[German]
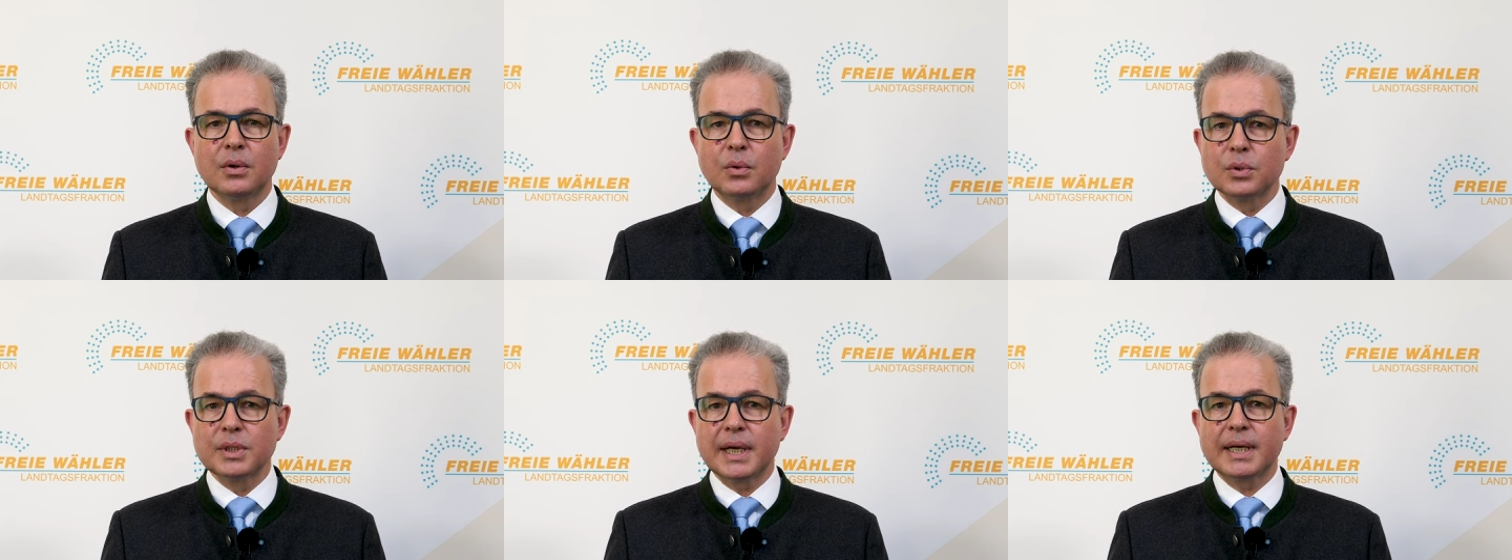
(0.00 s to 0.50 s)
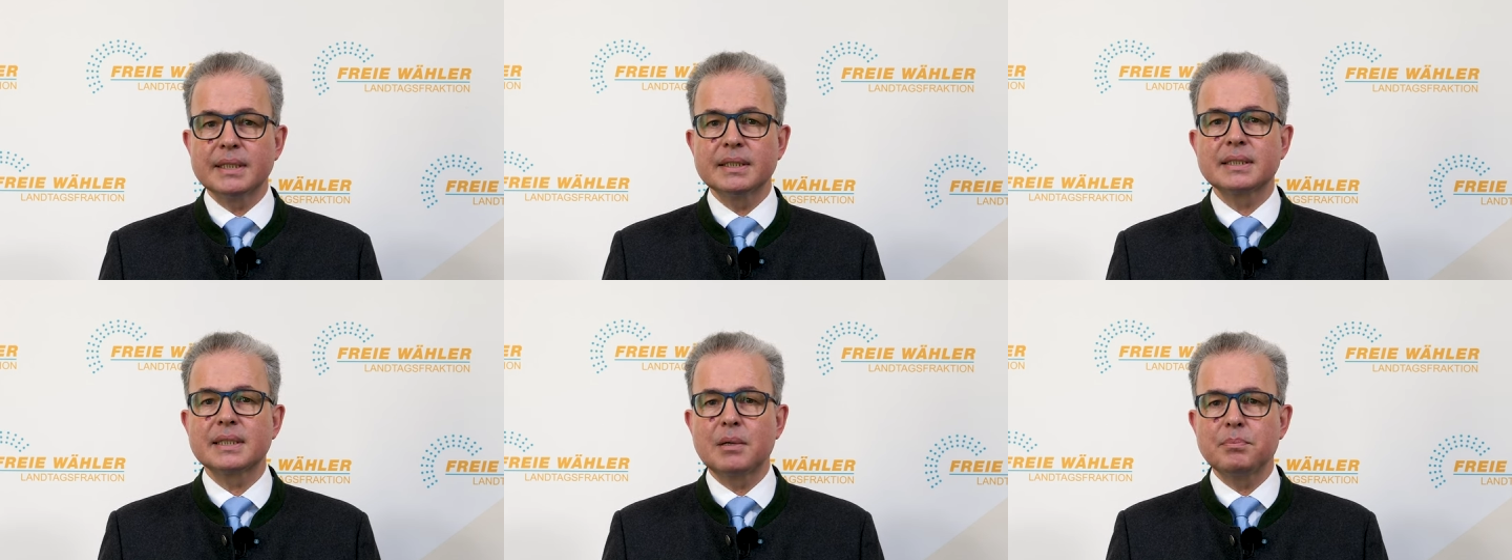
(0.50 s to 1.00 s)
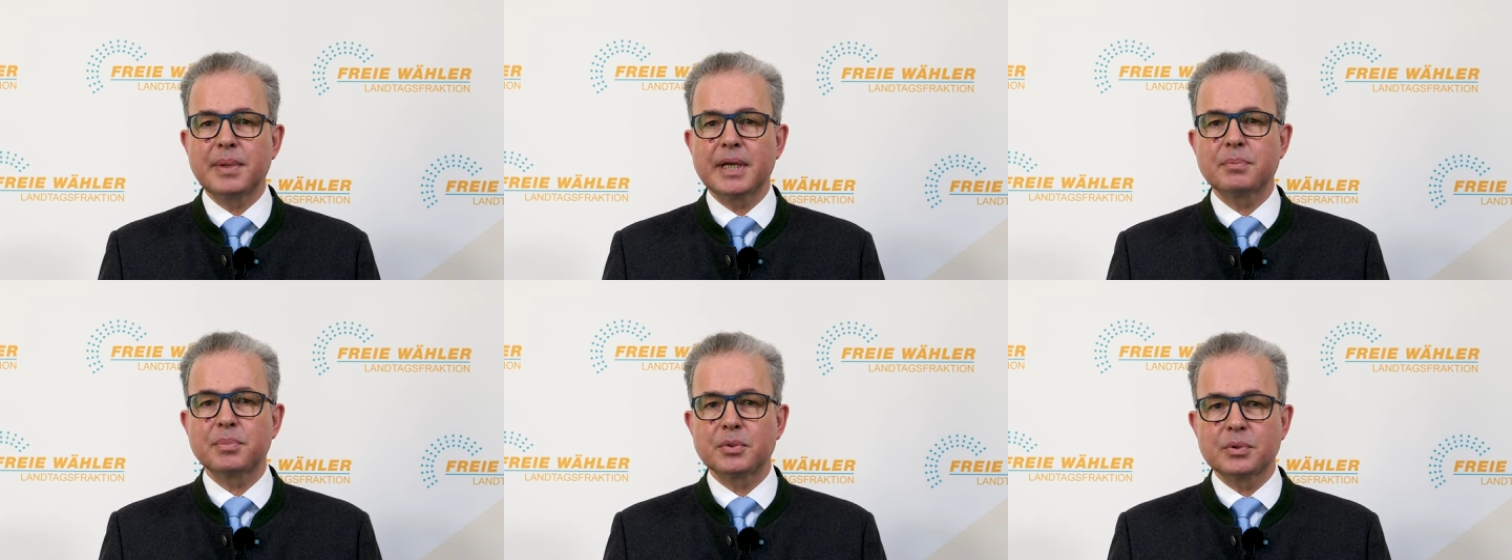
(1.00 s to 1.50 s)
oder ein
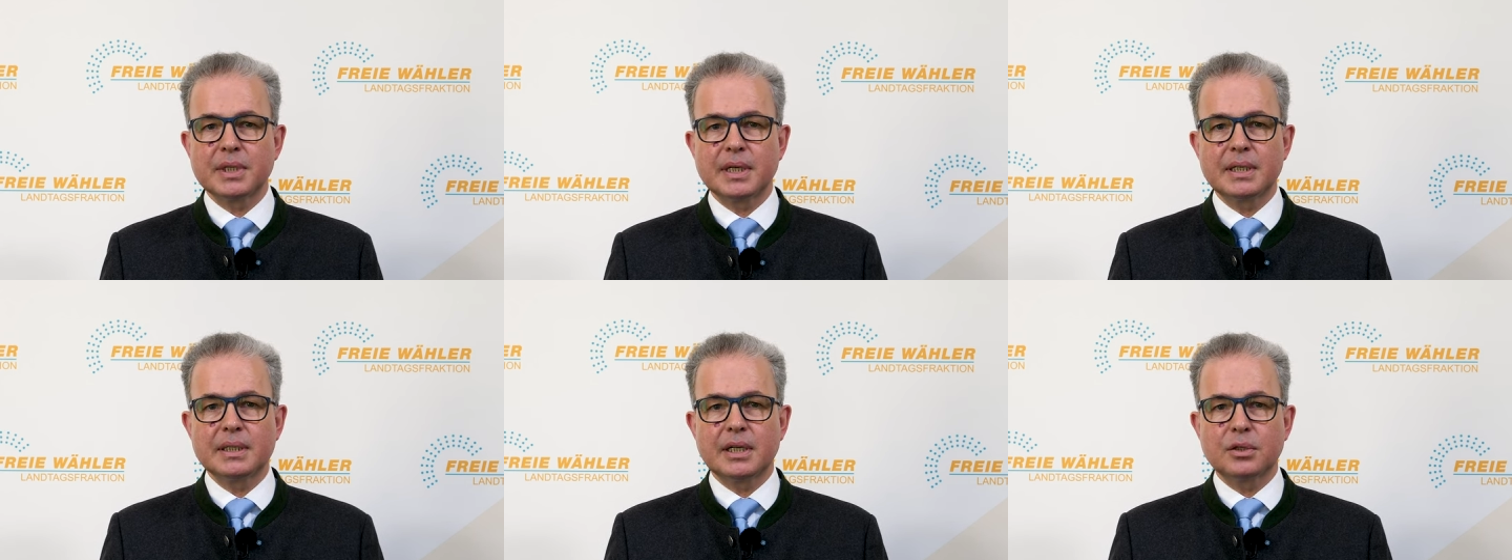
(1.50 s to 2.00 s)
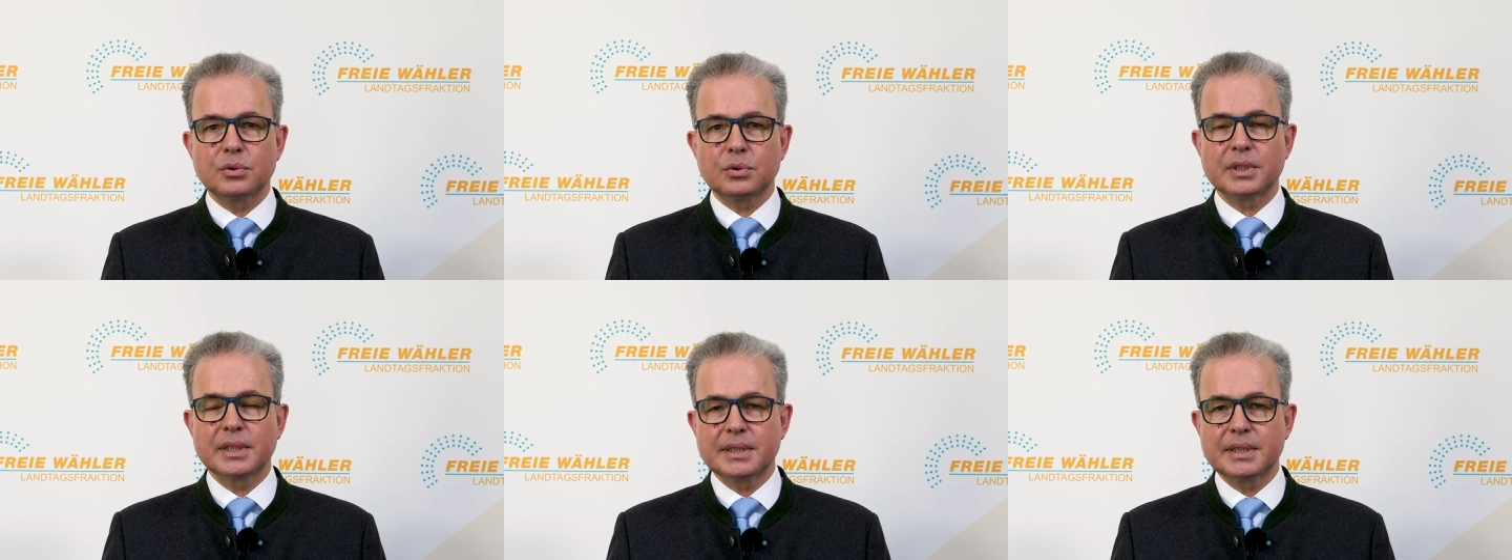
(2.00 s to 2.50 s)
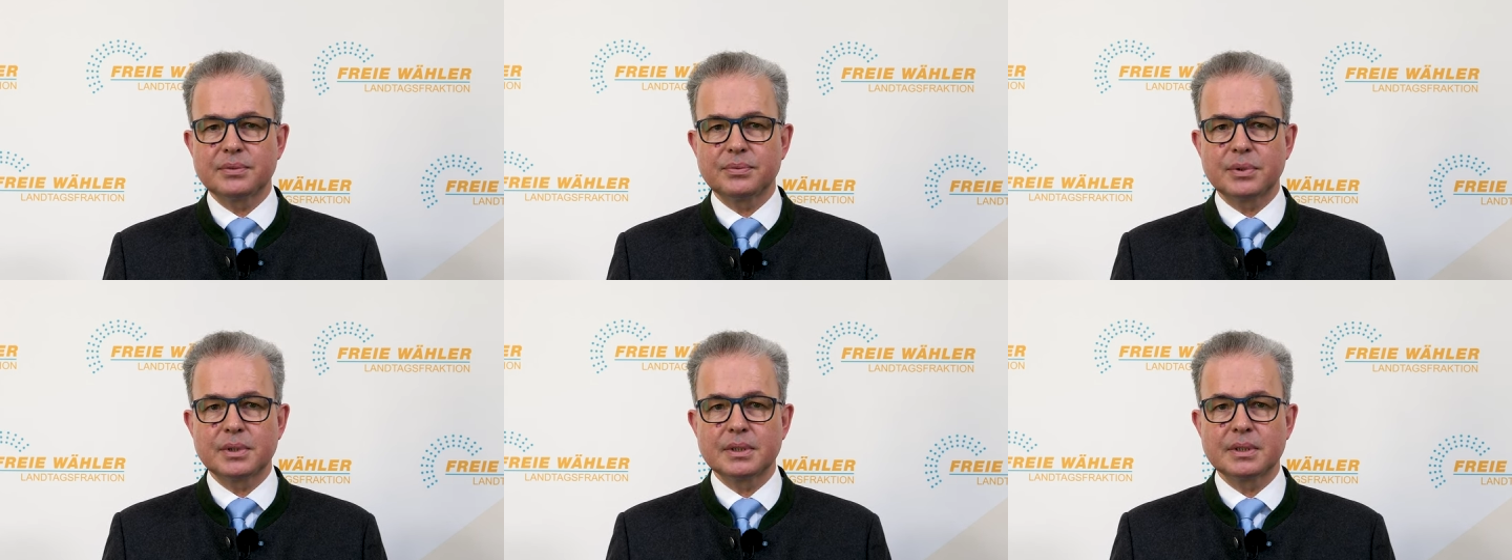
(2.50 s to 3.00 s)
Comeback brutaler Autokratien
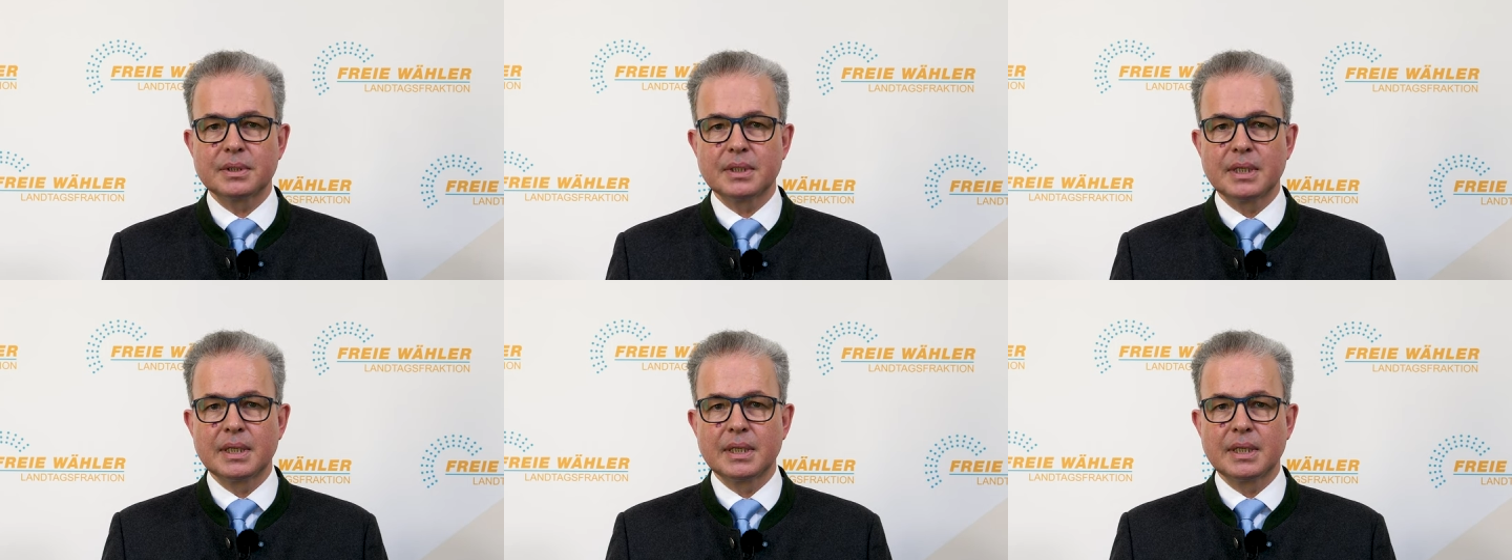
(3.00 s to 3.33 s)
folgt.